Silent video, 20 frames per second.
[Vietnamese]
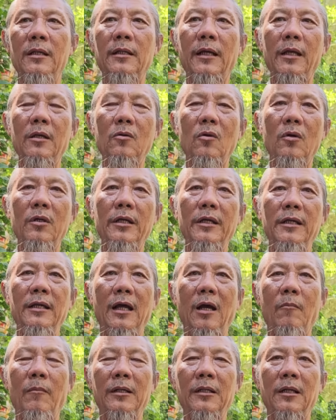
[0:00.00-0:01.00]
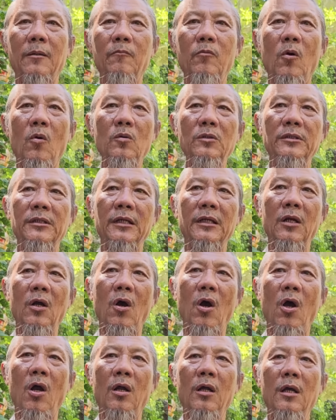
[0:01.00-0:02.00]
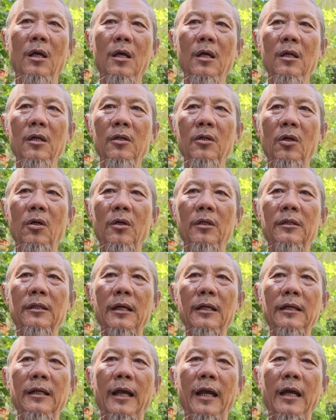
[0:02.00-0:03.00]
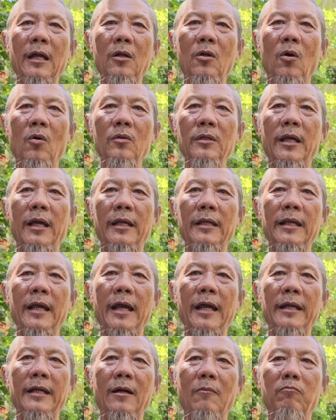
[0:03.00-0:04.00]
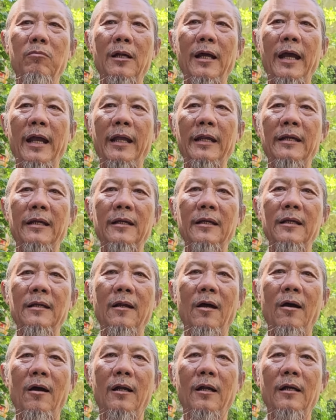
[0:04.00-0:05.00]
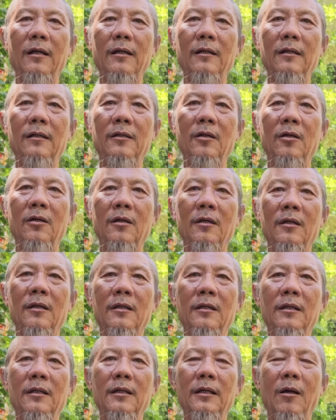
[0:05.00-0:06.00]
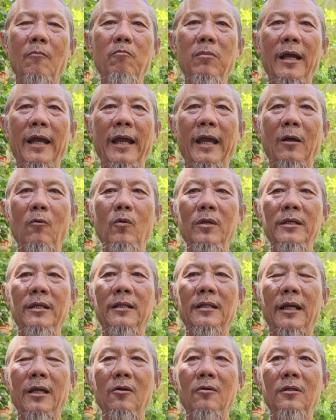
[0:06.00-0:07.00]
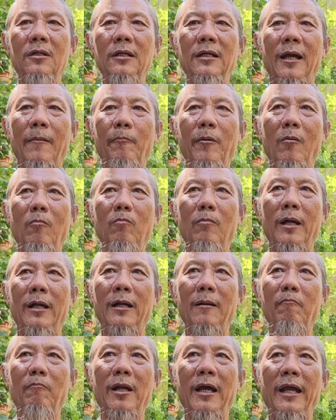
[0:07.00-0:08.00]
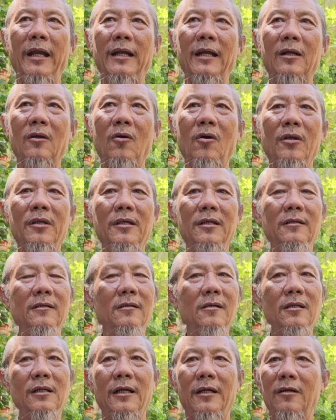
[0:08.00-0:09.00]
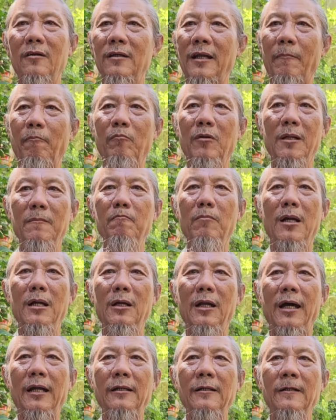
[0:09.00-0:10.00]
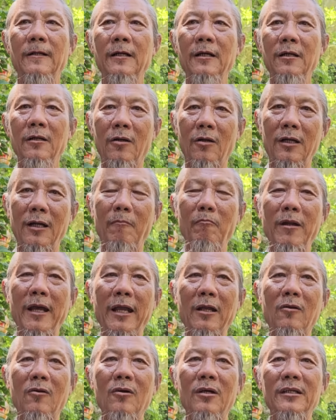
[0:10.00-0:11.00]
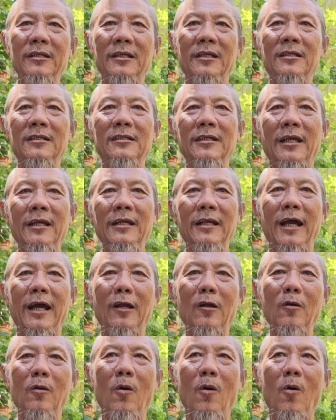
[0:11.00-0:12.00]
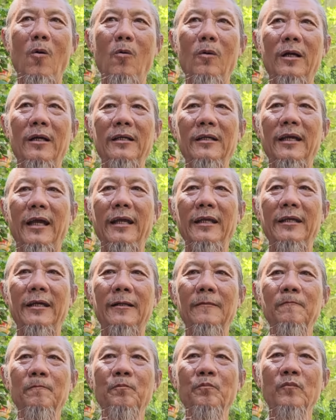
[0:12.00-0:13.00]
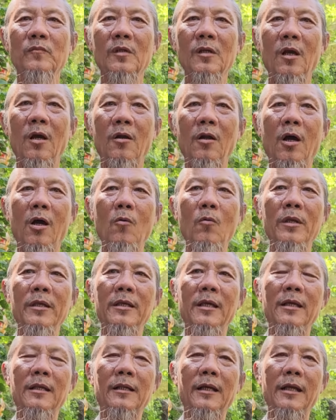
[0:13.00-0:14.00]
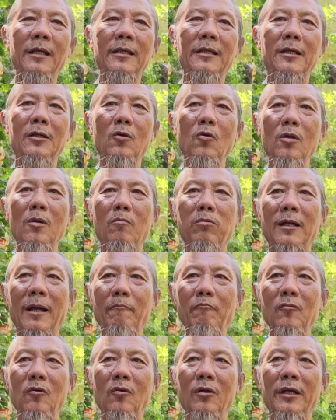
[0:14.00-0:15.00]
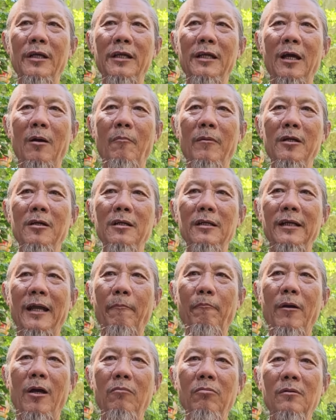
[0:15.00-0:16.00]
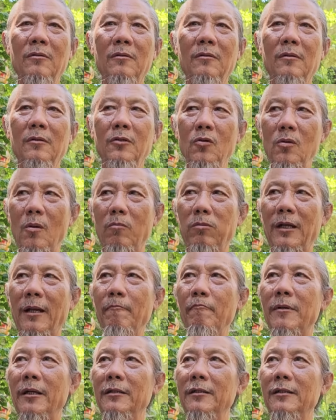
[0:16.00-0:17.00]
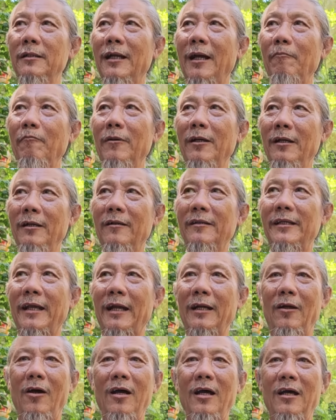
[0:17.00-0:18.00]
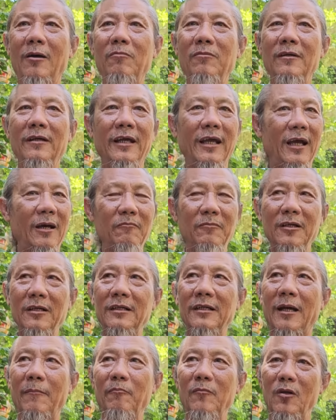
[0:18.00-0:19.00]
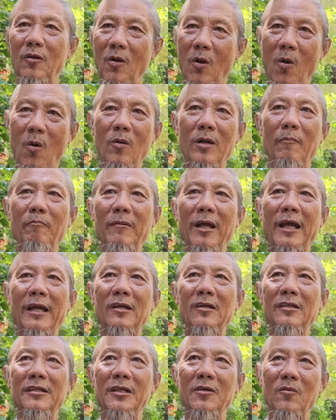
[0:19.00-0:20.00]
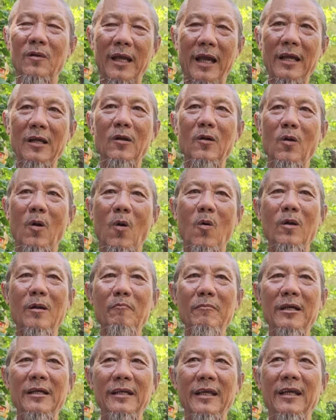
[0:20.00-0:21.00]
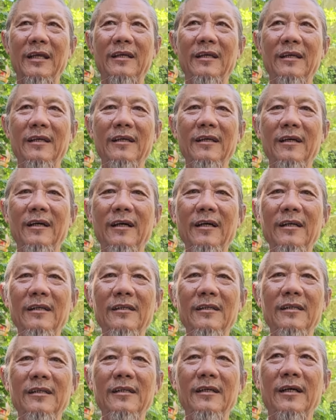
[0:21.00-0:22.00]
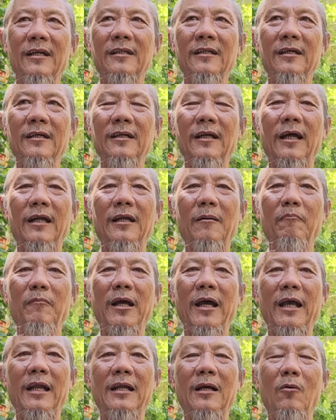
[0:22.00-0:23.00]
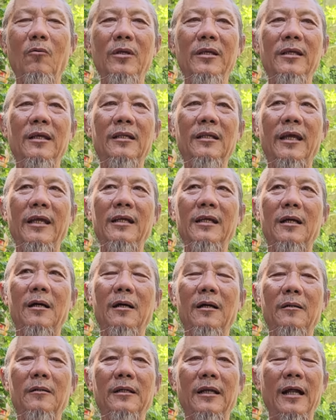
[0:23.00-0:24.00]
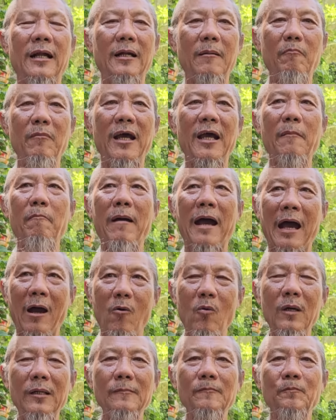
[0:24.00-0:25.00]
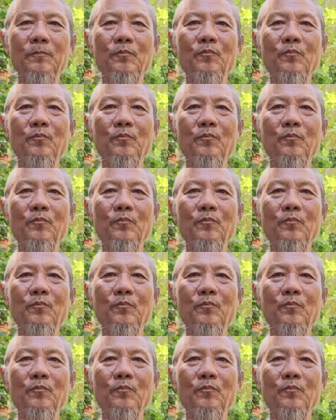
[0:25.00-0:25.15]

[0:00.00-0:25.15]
vị thấy có khi nào mà thành phố Sài Gòn rồi tất cả đổ dài dài, Đồng Nai này kia nọ đó, rồi như Long An quý vị thấy có nước ngập không, mà năm nay là coi như nước là nó ngập linh binh hết. Rồi năm nay có cái chuyện xảy ra nó ngộ cái nha. Hồi đó quý vị thấy trên núi Ông Cấm có khi nào mà nước ngập không? Núi Ông Cấm mà nước ngập có chặng đó không? Nước ngập nó ngộ, năm nay nó nhiều cái nó ngộ lắm đó nha. Đó. Thử ra năm nay là quý vị thấy cơn là năm nay bão á,